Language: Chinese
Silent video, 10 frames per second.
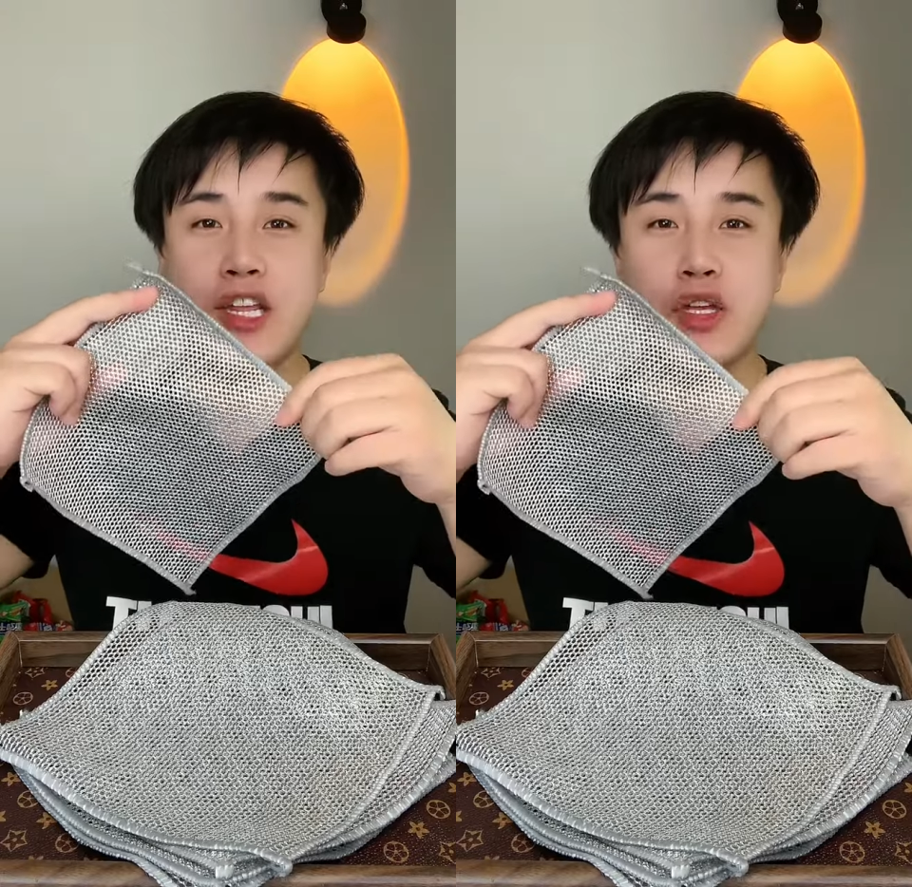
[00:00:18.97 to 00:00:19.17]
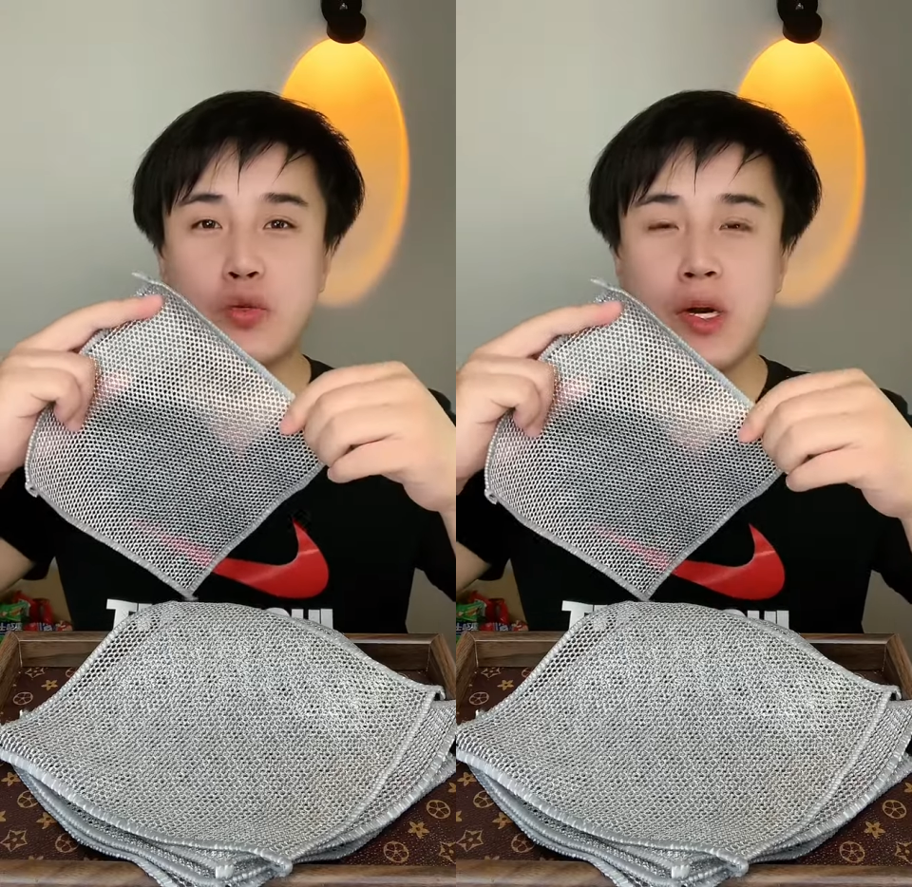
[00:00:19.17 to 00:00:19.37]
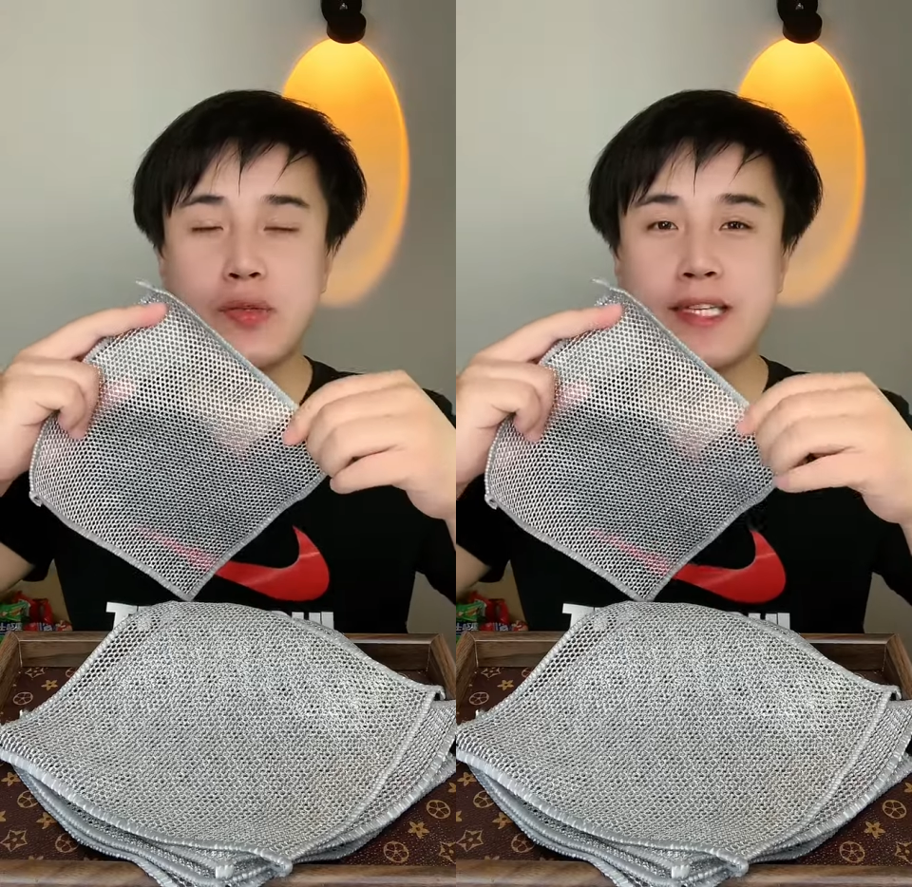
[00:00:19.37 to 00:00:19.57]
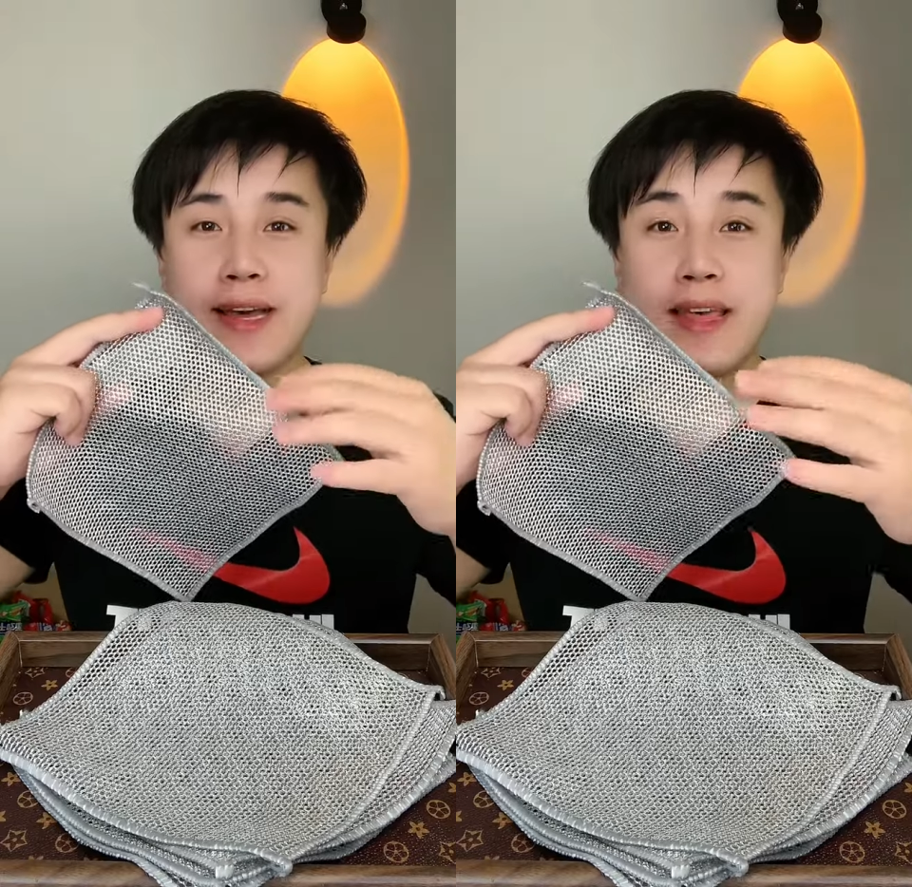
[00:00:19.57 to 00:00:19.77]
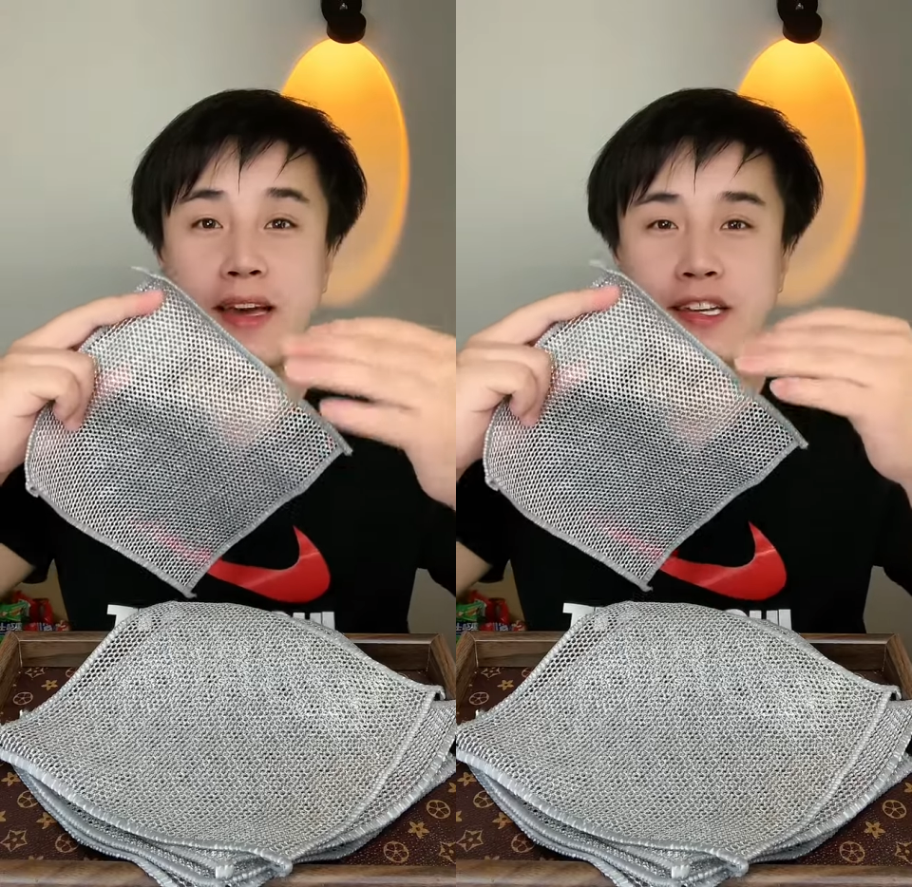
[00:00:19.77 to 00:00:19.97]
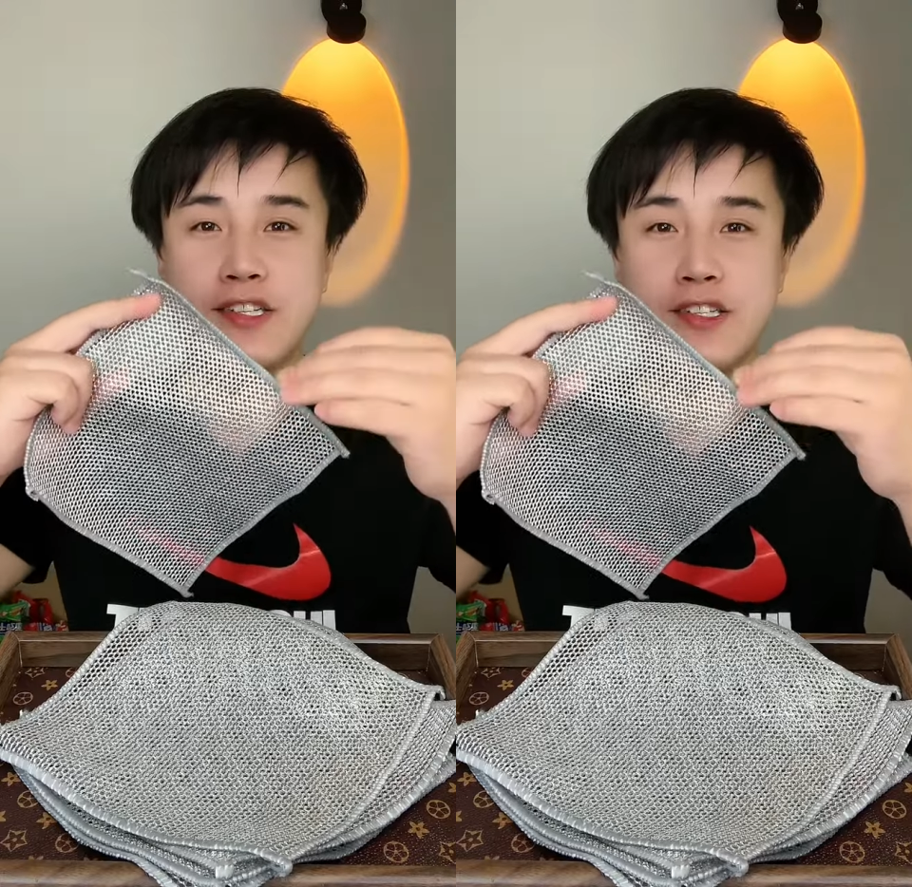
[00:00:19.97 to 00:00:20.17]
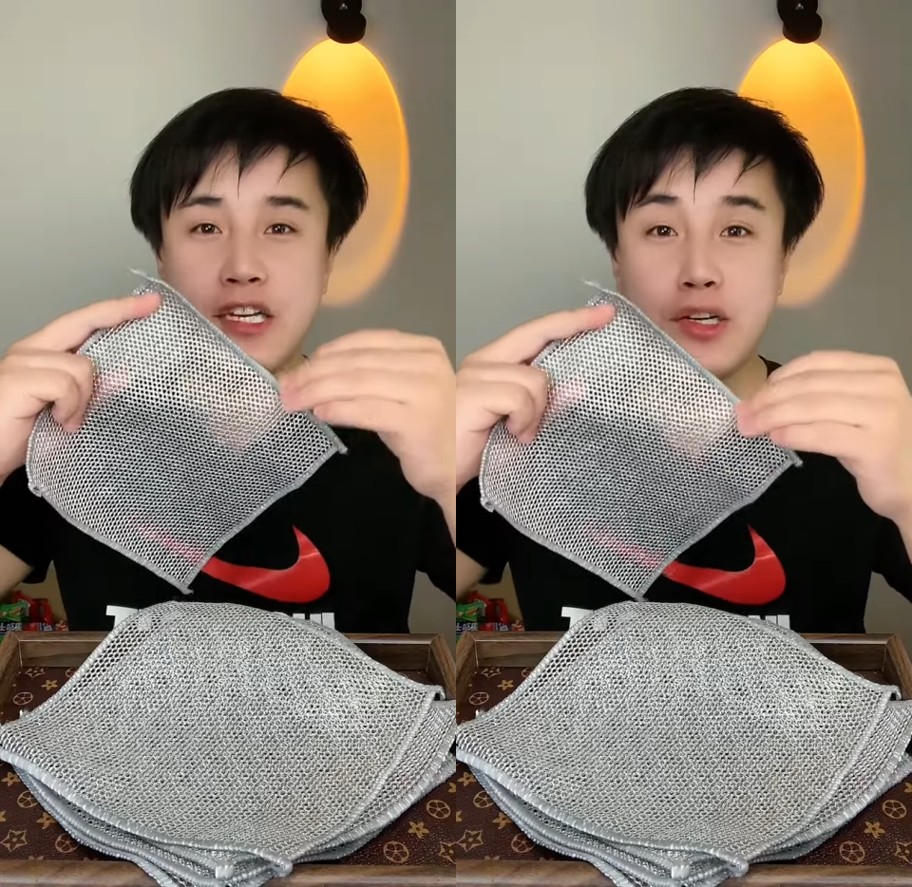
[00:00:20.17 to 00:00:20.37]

领券去下单，直接